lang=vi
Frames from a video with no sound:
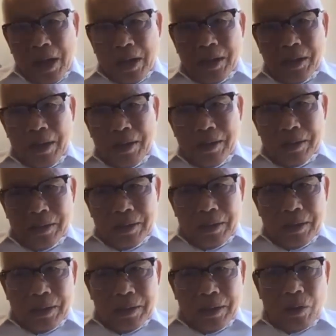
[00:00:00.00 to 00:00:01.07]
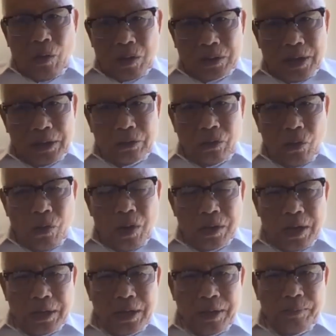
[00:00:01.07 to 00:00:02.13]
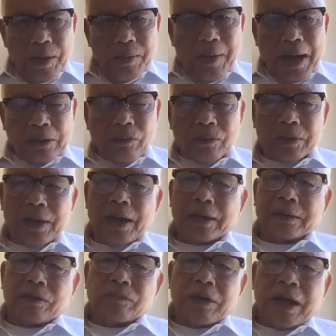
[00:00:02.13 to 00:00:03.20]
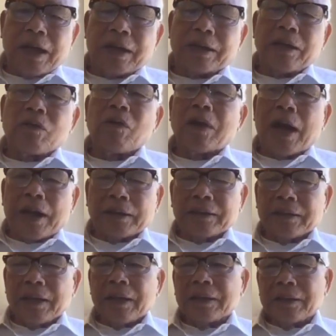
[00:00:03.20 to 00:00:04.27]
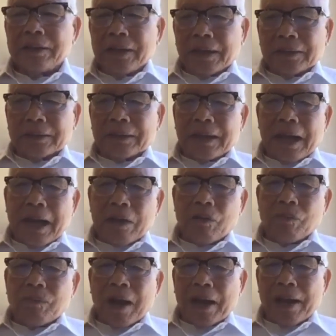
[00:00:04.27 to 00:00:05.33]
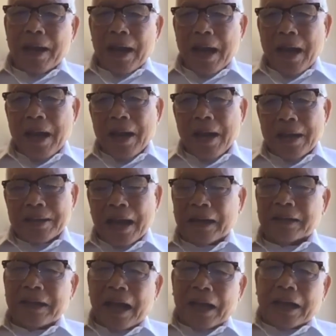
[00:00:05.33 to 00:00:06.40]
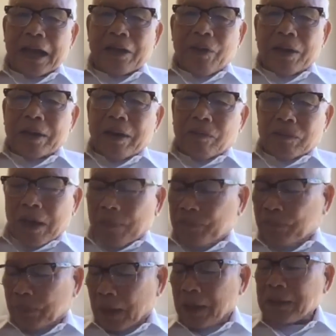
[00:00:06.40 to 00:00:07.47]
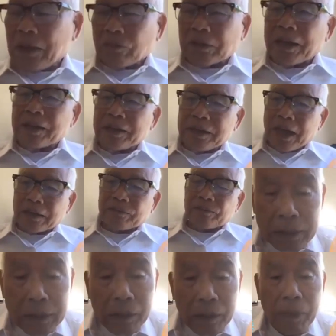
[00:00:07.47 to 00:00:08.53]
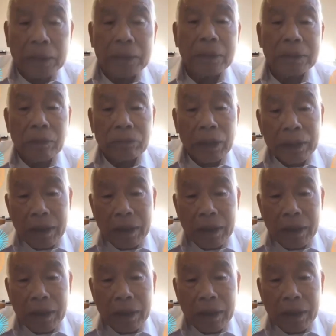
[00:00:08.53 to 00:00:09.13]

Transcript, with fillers: như như cuộc chiến của nhân dân mười ba thuộc địa chống lại đế quốc Anh. Thứ nhất là cũng phải uh, giành lại cái quyền độc lập từ trong tay người Nhật chứ không phải từ trong tay